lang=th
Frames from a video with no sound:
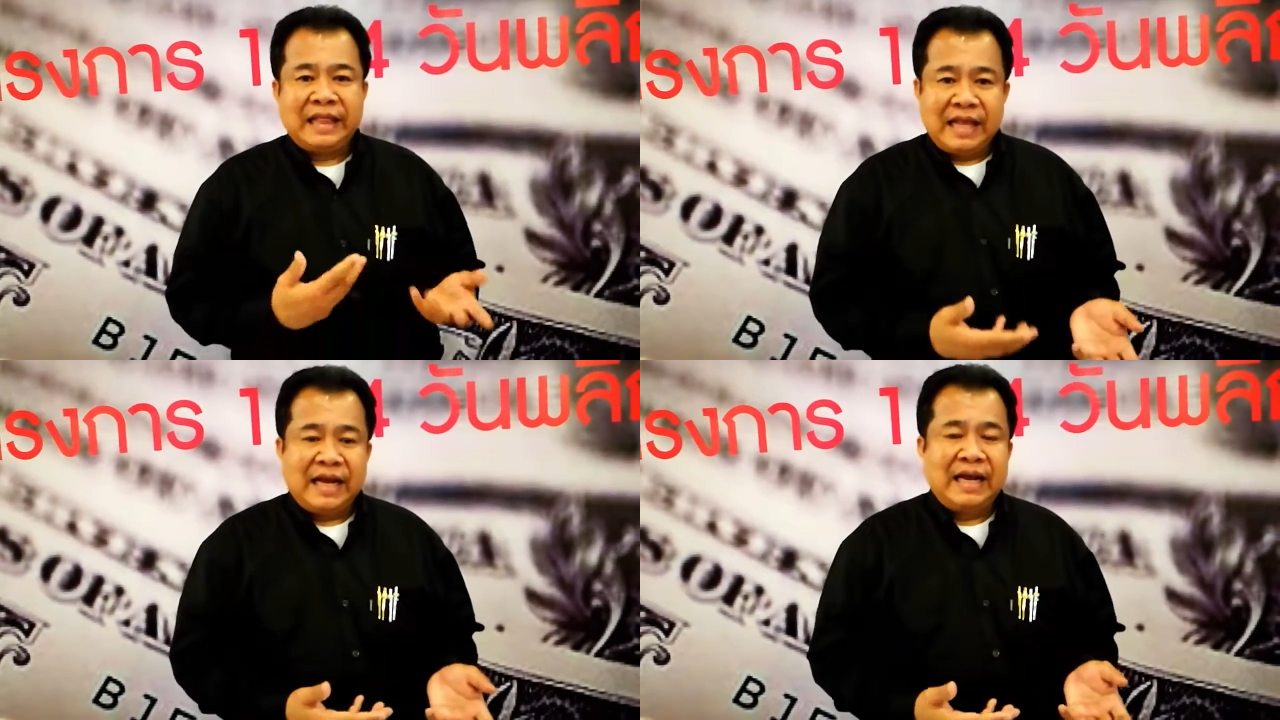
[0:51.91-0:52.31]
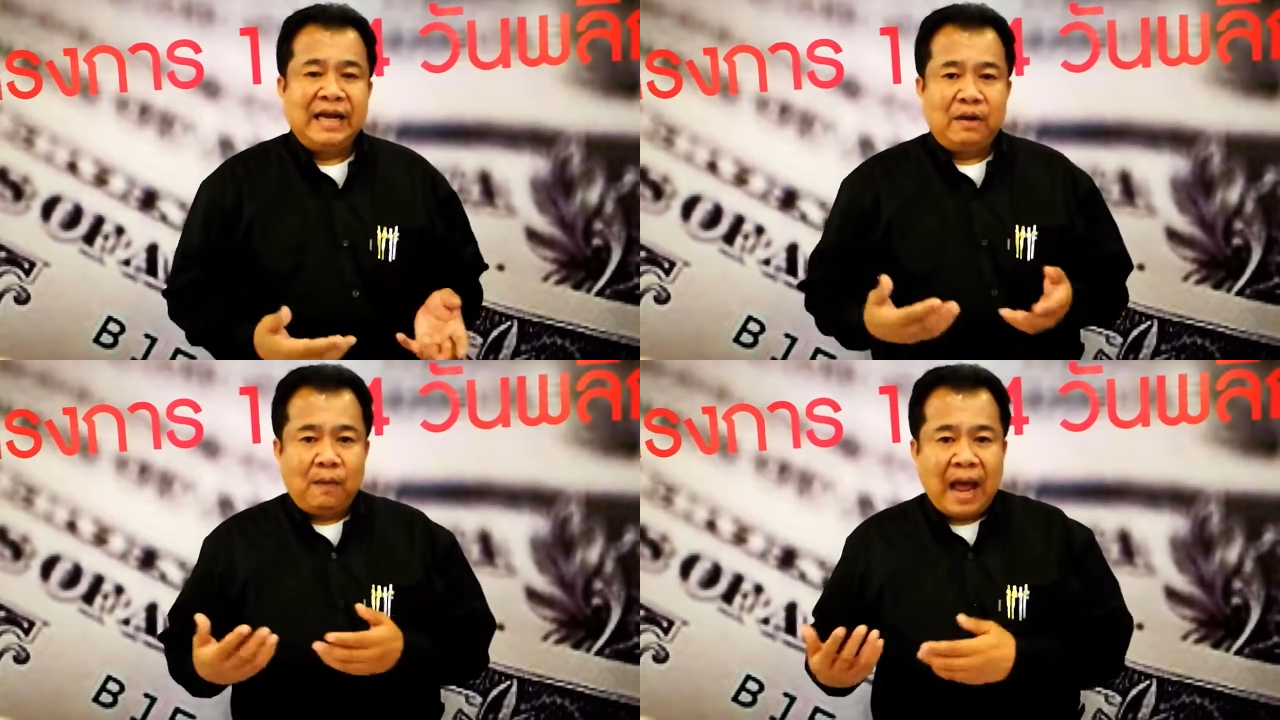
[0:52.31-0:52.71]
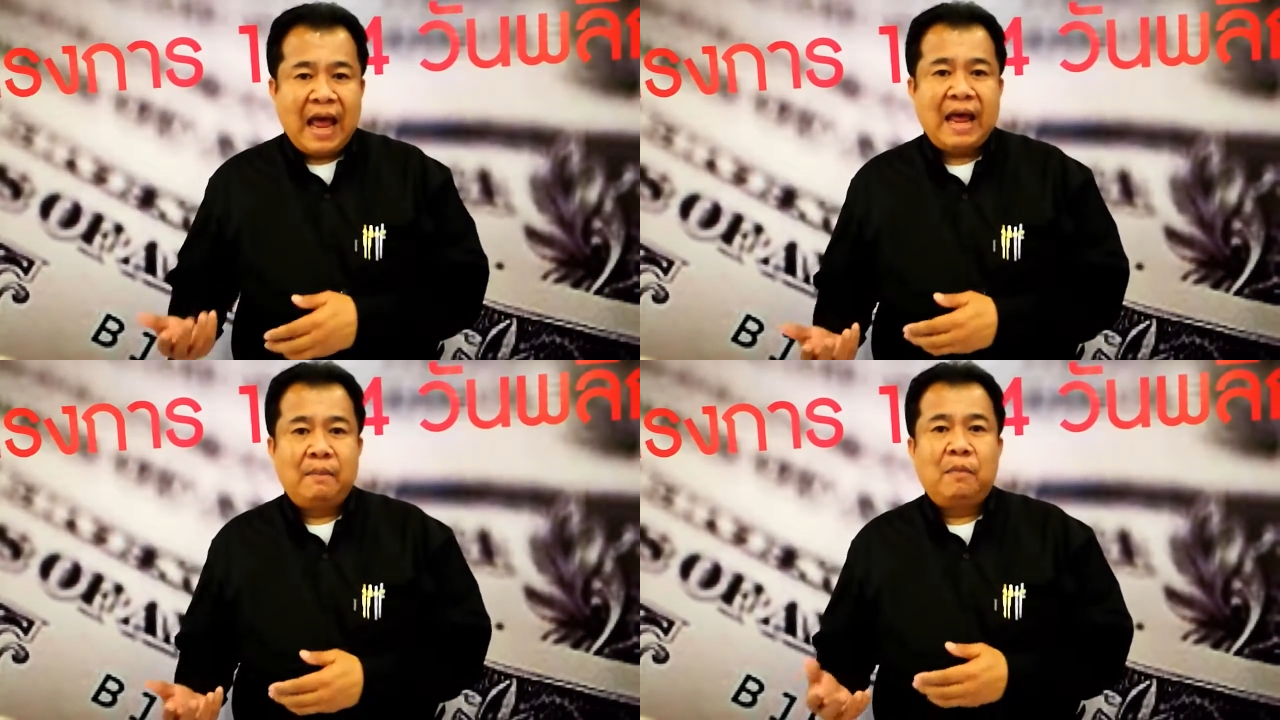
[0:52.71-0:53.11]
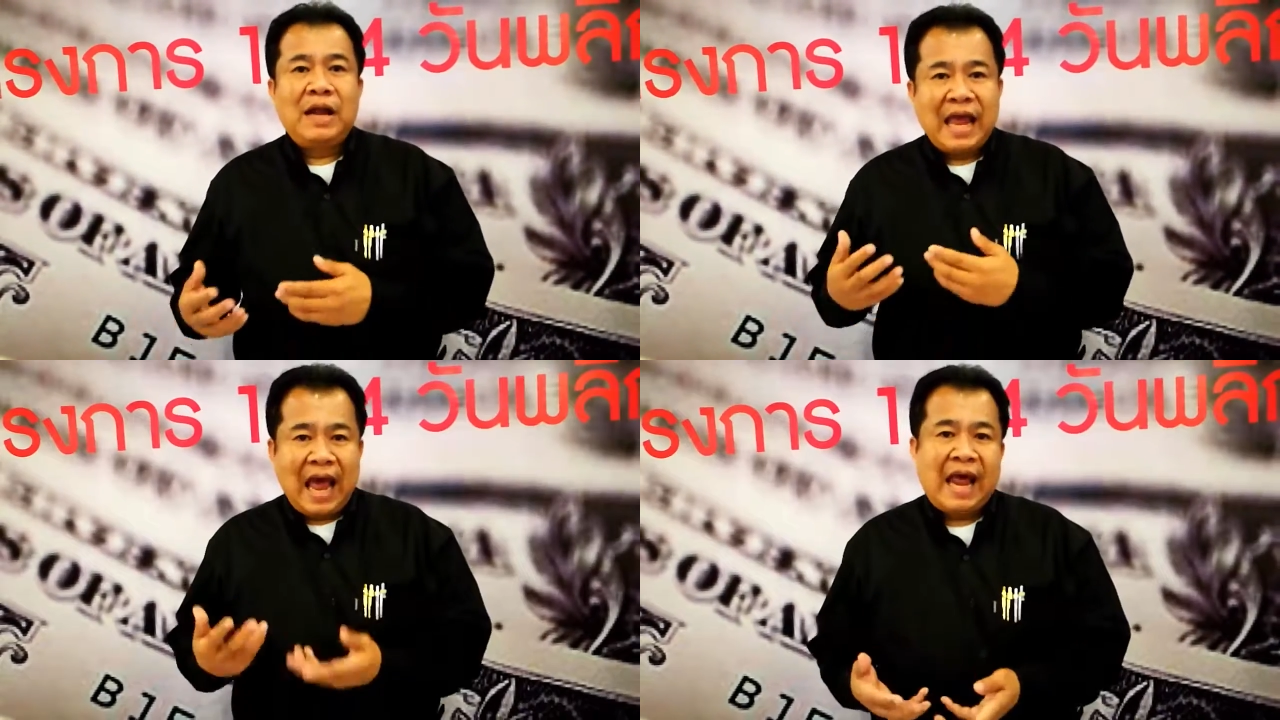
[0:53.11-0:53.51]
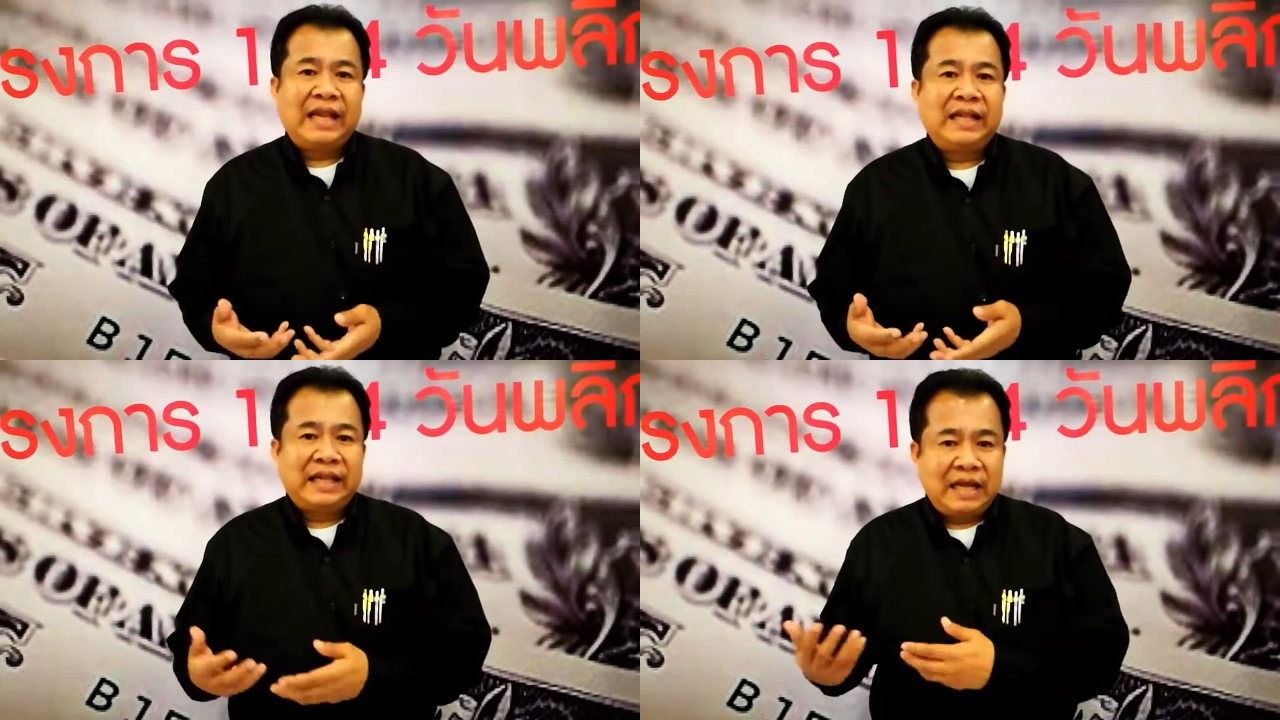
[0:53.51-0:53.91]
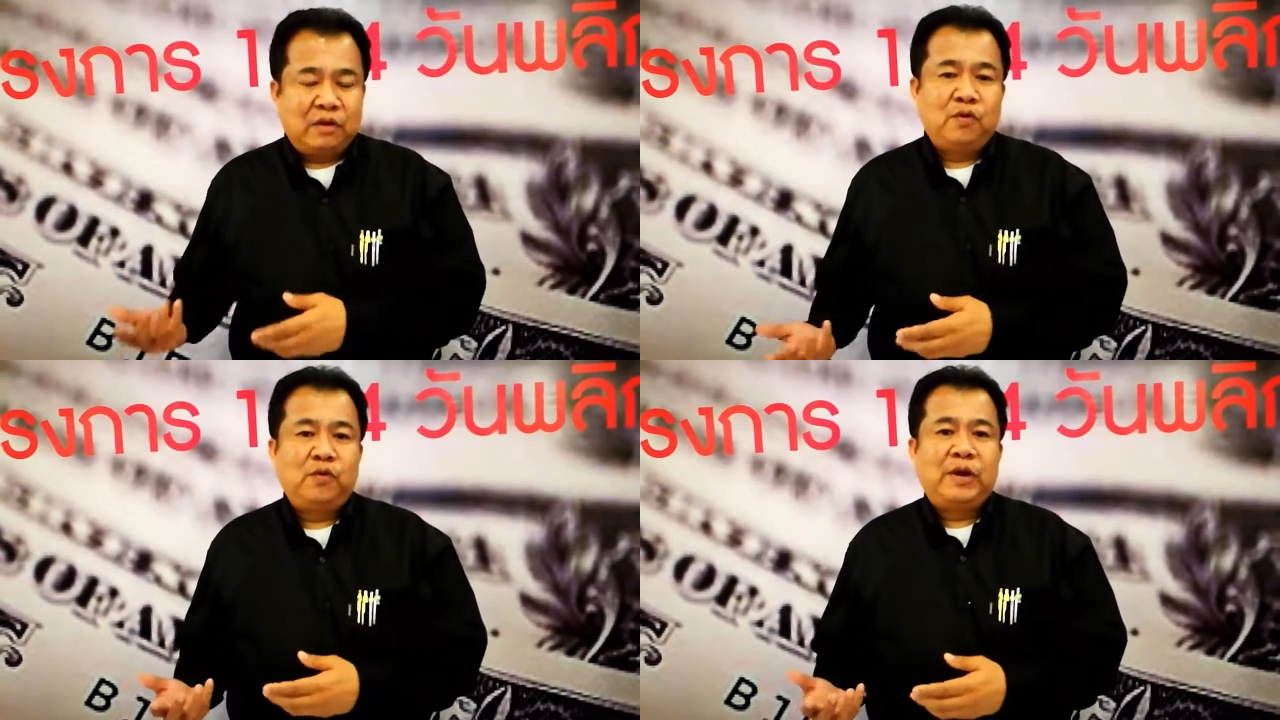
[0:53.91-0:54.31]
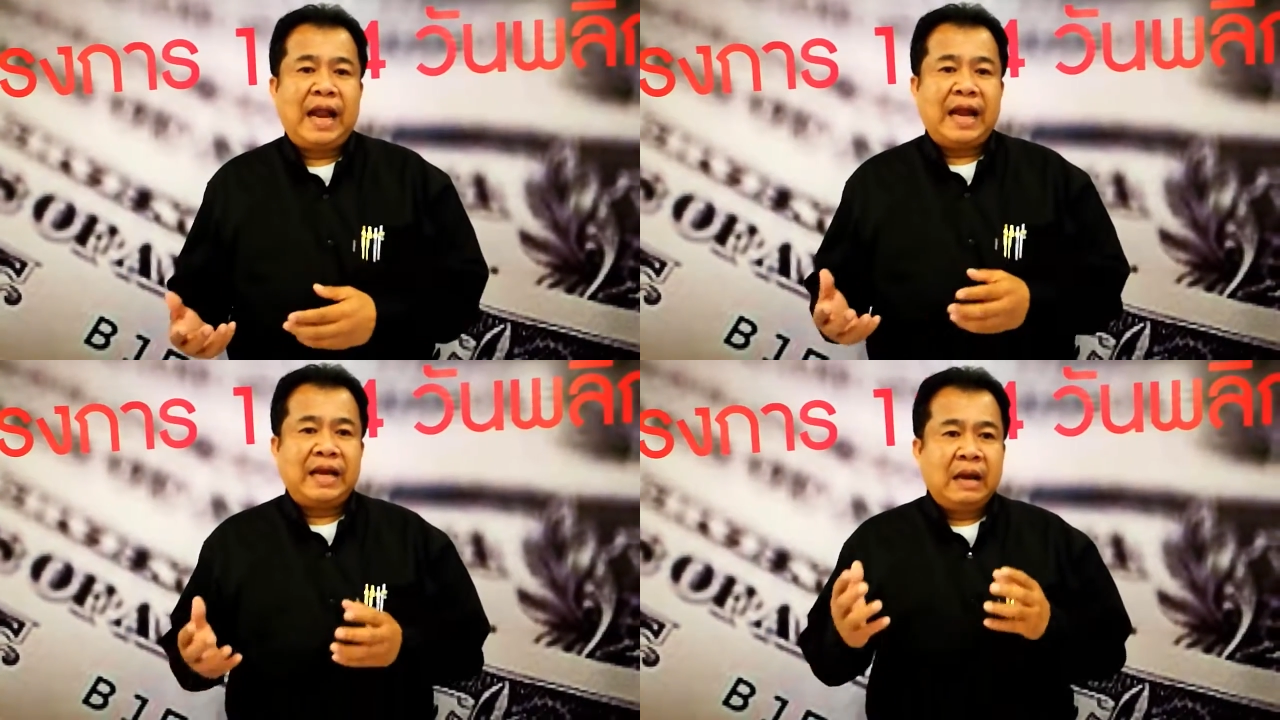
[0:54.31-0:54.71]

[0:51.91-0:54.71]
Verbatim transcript: ตึกหรือว่าบริหารตึกตรงจุดนั้น